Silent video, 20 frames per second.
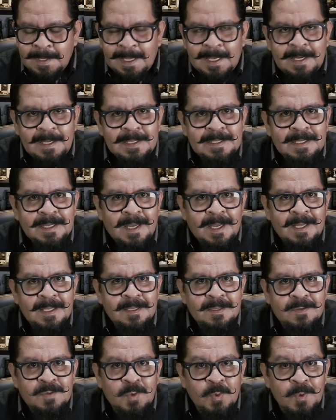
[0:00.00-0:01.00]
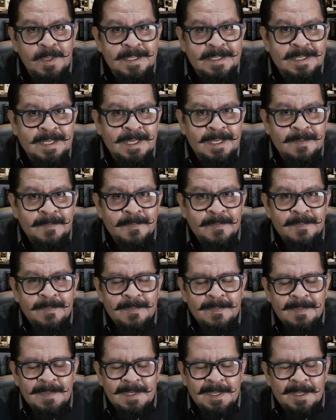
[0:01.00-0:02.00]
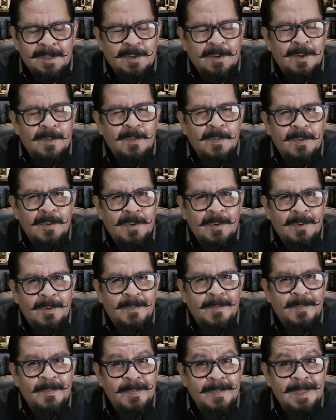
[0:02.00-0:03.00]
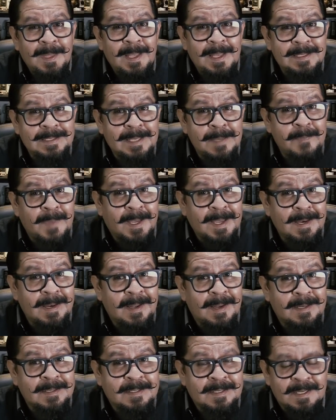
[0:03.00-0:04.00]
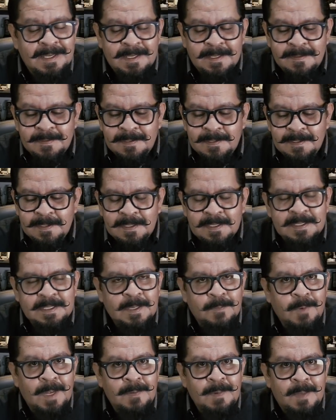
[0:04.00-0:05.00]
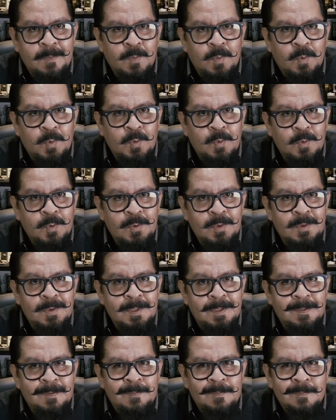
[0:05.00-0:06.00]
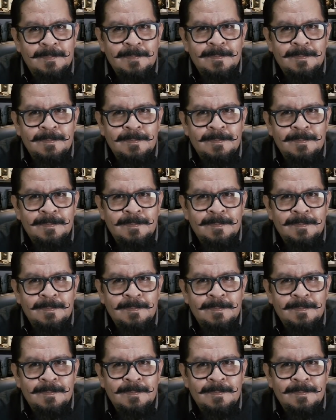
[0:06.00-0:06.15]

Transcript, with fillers: Inicia dulce y como es de imaginarse, se vuelve muy